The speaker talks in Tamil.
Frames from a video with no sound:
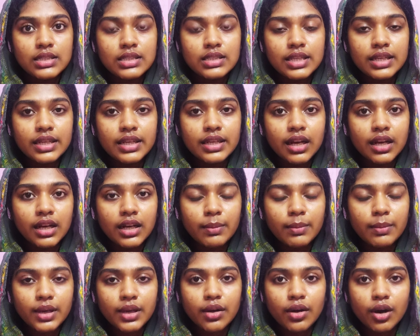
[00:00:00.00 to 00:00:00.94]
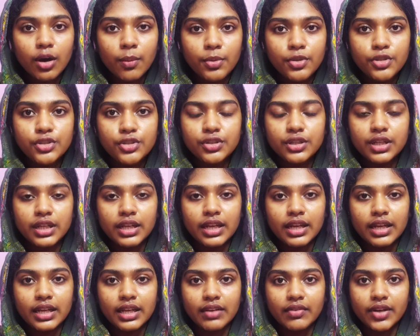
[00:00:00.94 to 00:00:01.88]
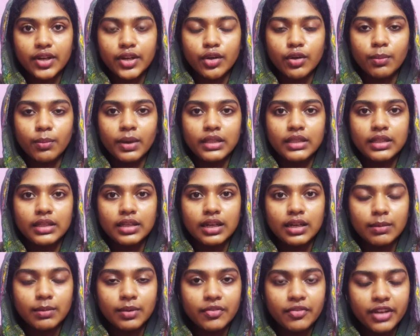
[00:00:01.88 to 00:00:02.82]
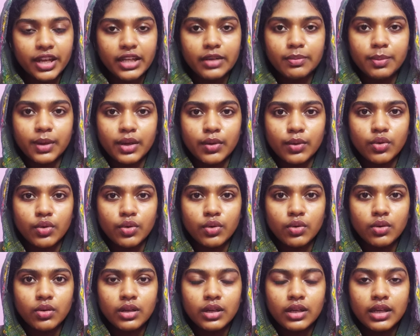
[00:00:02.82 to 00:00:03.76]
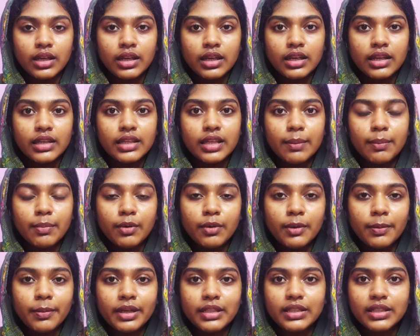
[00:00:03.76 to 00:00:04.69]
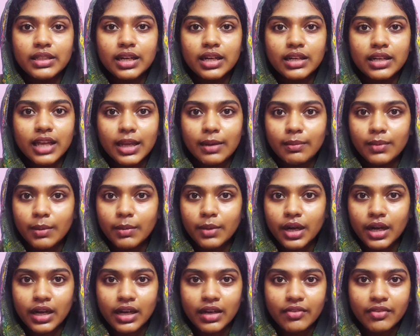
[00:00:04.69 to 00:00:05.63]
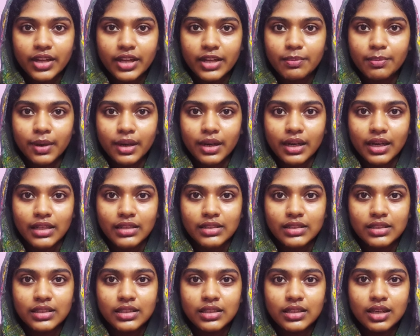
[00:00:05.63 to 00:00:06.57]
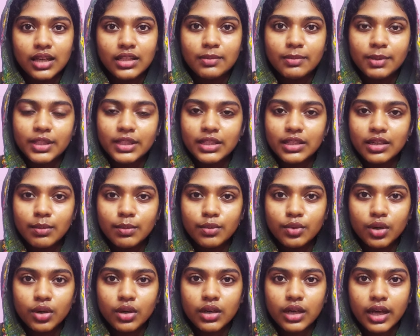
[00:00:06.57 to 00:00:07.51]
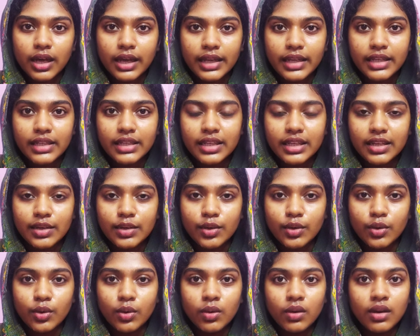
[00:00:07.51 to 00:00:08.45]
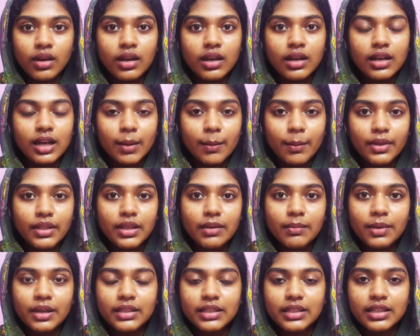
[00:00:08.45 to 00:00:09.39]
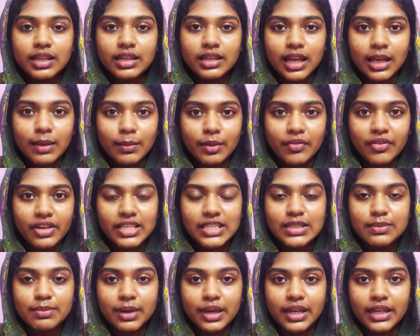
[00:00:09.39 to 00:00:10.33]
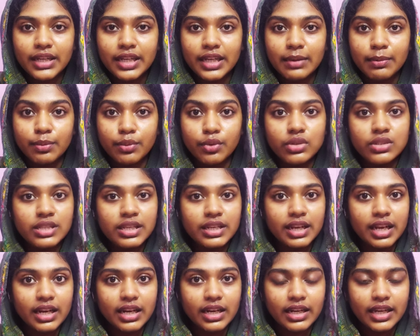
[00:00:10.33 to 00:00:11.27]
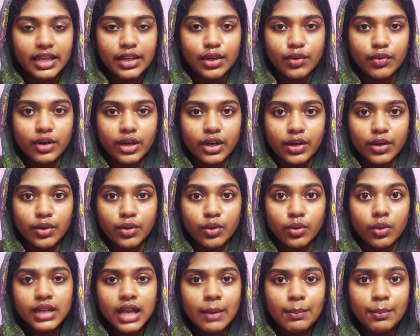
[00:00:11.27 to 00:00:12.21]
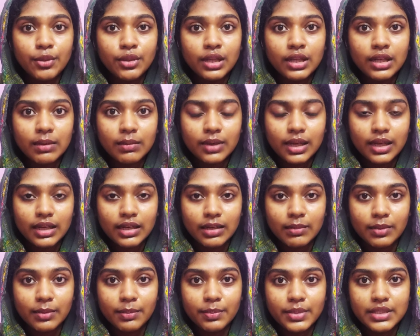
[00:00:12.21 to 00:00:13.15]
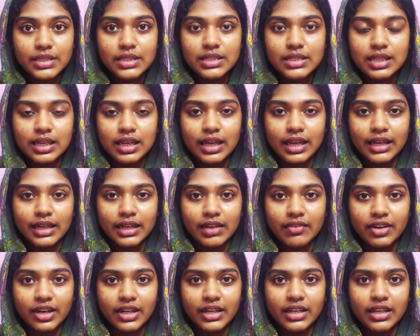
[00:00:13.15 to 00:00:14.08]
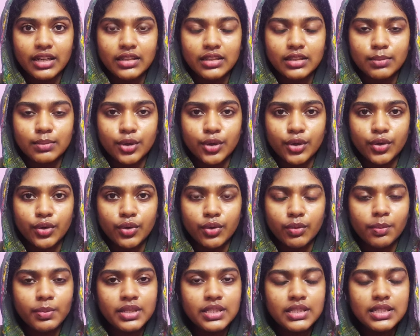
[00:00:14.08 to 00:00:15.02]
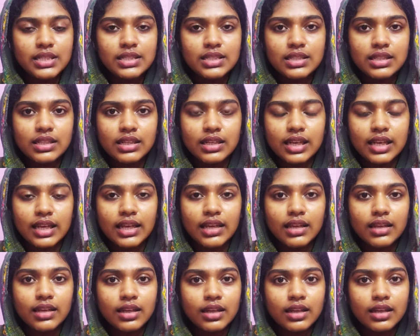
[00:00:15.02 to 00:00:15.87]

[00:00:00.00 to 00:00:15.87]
சரியான நம்மளுக்கு ஆப்பர்ச்சுனிட்டி கிடைக்கிற வரைக்கும் பார்த்தீங்கன்னா நம்ம வெயிட் பண்ணுவோம் எப்போவுமே பார்த்திங்கன்னா டைம் நமக்காக வெயிட் பண்ணாது அது பார்த்திங்கன்னா மூவ் ஆன் ஆகிக்கிட்டே இருக்கும் நம்ம தான் பார்த்தீங்கன்னா டைமை வேஸ்ட் பண்ணிகிட்டே இருப்போம் சரியான நேரம் வரணும் அப்போ தான் நம்மளால் நம்ம பிஸ்னஸை கரெக்டாக வழிநடத்த முடியும் பிஸ்னஸ்ன்னு இல்லை